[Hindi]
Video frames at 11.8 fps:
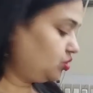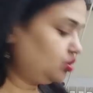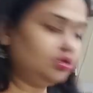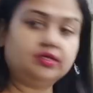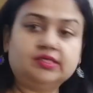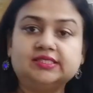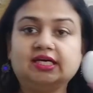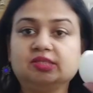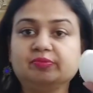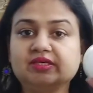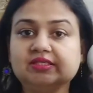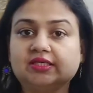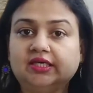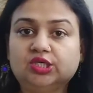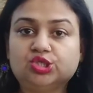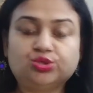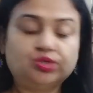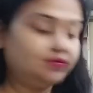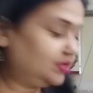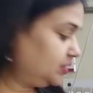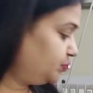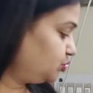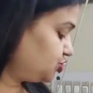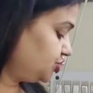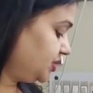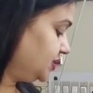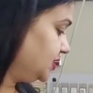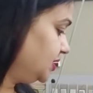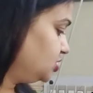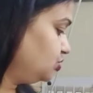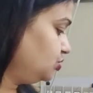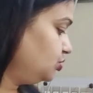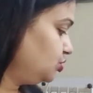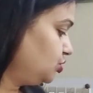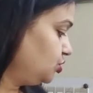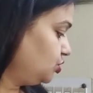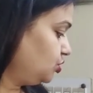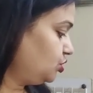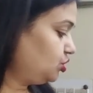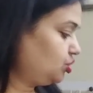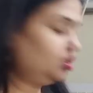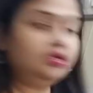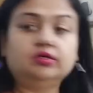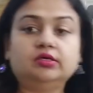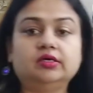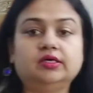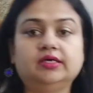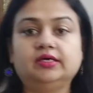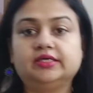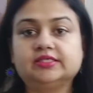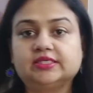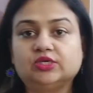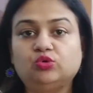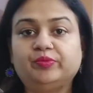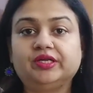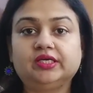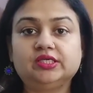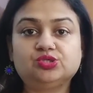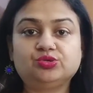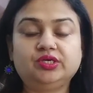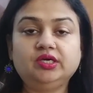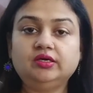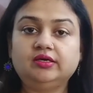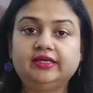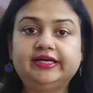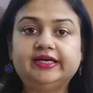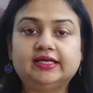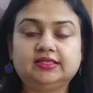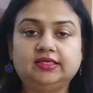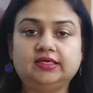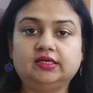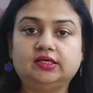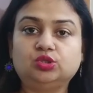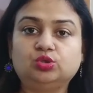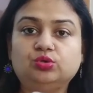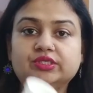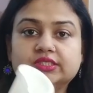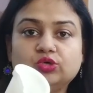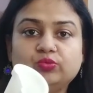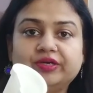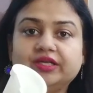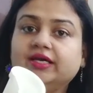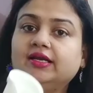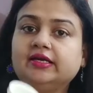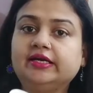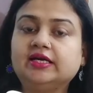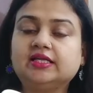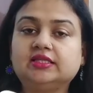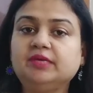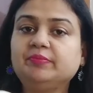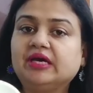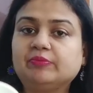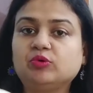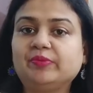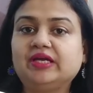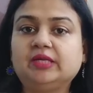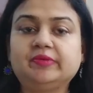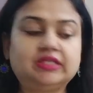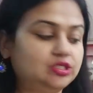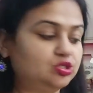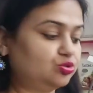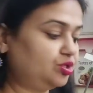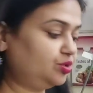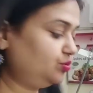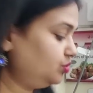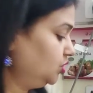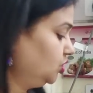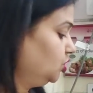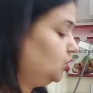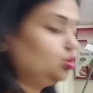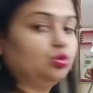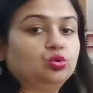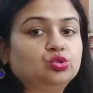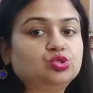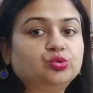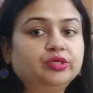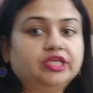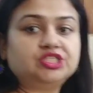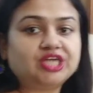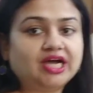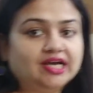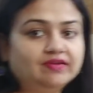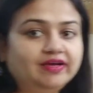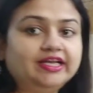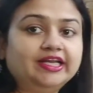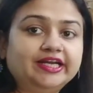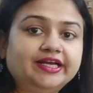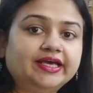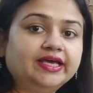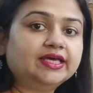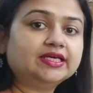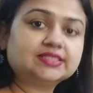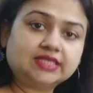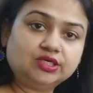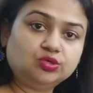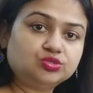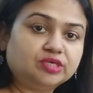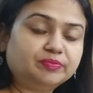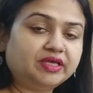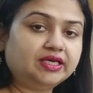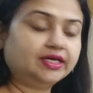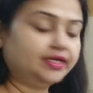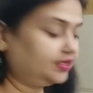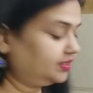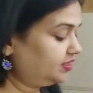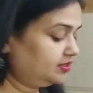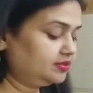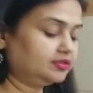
और साथ में इसका ये छोटा वाला कोशर आता है जो और इसके ऊपर की जो ये लेड आती है तो इसके ऊपर की अलग लेड आती है मैं आपको पहले बता चुकी हूँ तो जो ये जार वाली लेड है इसका यूज हम नहीं करेंगे